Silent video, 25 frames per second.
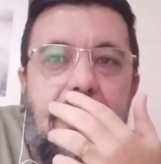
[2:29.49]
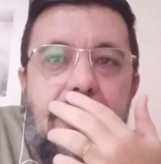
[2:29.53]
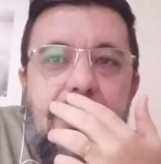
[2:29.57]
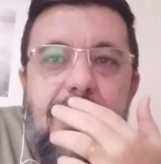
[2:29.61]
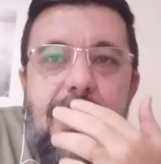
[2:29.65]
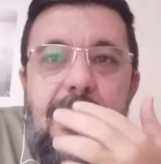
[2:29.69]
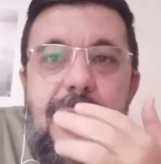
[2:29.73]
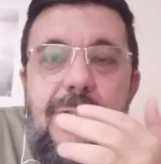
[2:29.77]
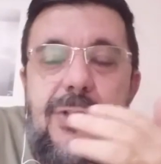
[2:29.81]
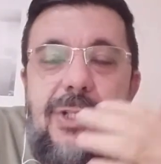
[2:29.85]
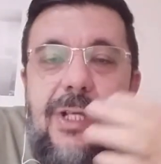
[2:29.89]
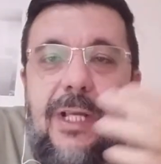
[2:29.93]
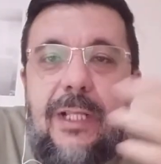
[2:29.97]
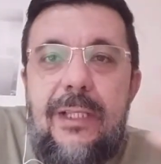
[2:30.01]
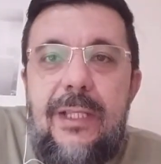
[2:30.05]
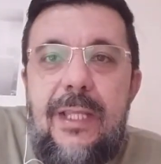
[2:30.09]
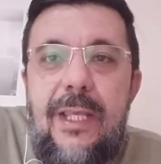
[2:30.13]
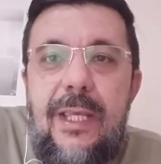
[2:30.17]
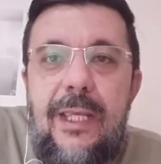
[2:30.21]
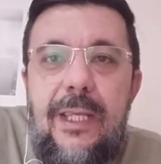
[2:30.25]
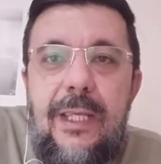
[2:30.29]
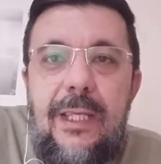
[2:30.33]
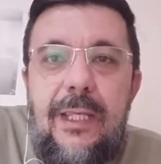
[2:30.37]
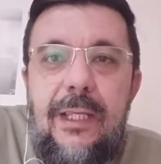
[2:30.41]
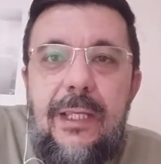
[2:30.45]
A gente já
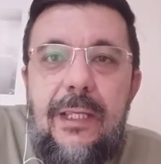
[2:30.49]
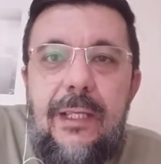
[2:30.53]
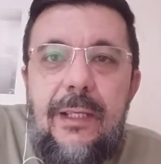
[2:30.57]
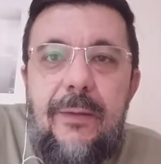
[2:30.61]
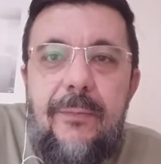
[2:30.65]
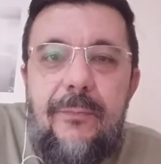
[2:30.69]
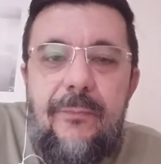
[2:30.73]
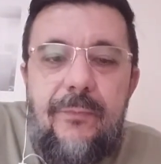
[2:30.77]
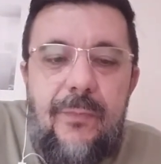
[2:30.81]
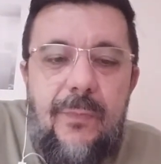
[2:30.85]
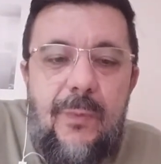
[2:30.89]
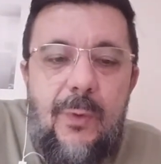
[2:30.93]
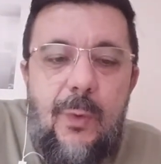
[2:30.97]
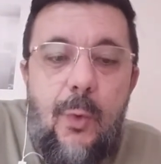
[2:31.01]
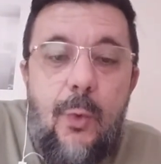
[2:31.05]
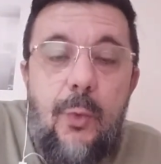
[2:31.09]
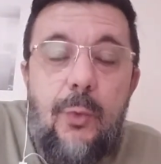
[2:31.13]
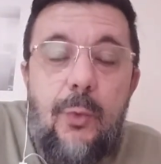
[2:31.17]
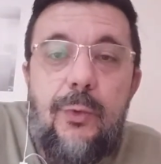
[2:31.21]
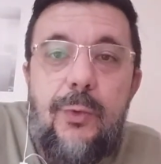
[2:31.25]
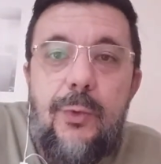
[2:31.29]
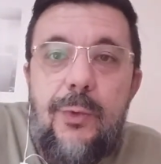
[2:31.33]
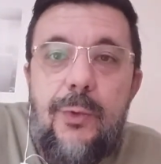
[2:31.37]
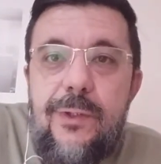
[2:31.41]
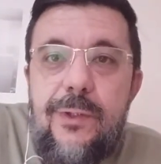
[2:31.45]
tem
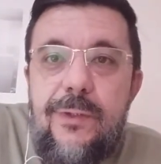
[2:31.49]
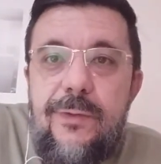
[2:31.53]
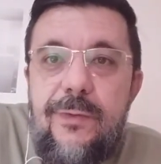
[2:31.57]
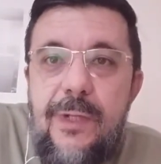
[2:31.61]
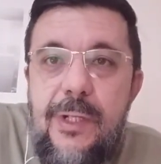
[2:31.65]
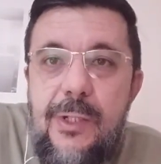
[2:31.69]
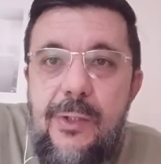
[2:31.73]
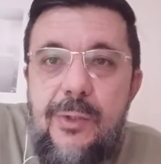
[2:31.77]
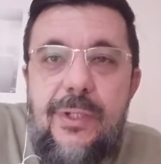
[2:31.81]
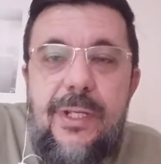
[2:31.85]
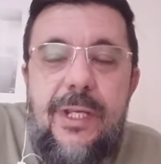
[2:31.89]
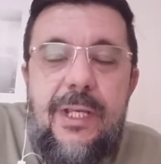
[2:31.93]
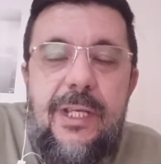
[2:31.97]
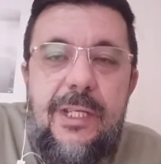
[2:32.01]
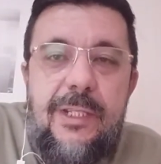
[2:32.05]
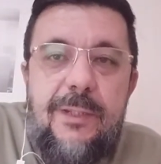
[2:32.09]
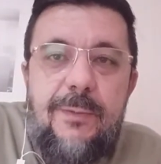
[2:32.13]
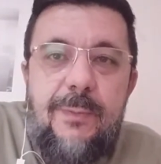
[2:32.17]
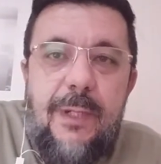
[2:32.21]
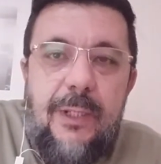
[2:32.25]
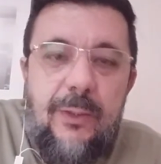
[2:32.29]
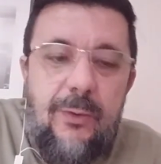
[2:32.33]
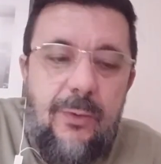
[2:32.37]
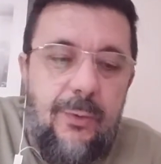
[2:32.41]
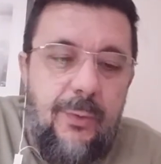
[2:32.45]
outros vídeos a
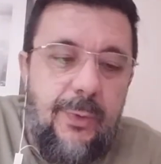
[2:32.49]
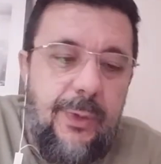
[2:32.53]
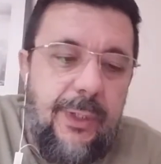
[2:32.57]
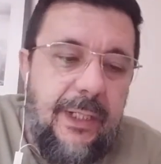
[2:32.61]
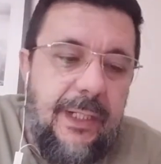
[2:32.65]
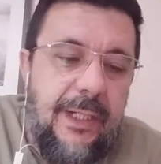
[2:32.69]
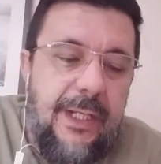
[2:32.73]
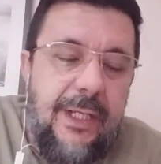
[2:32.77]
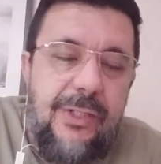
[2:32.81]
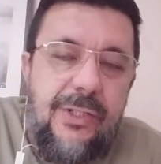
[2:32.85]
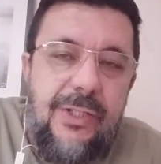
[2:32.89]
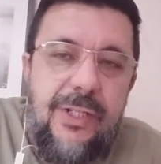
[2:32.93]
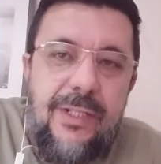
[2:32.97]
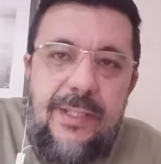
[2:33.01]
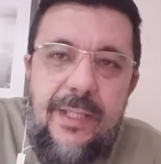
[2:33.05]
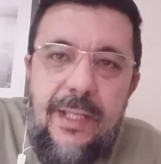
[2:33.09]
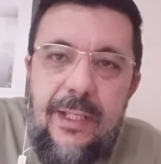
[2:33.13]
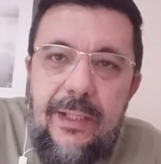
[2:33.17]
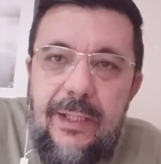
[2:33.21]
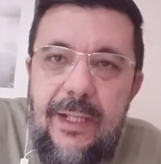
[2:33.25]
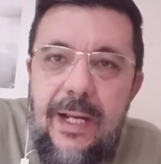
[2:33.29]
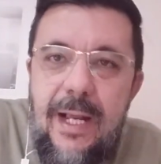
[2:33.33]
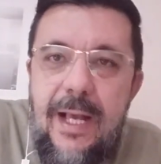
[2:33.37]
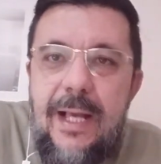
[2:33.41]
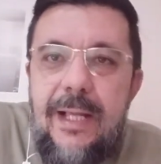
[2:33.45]
respeito do Igreja
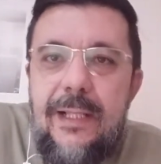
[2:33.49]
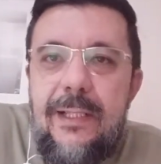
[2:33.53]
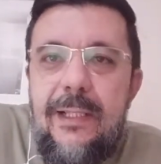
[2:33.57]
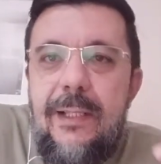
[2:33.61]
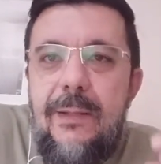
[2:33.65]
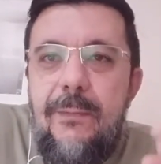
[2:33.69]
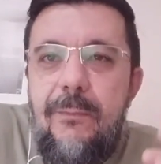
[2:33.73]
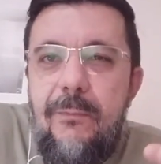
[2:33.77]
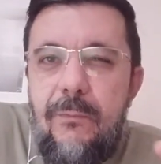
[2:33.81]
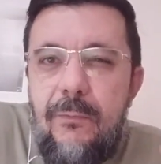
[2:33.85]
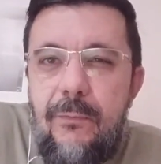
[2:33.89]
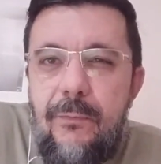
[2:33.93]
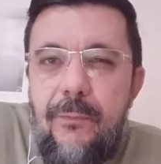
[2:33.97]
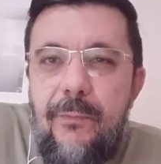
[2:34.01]
Centrada.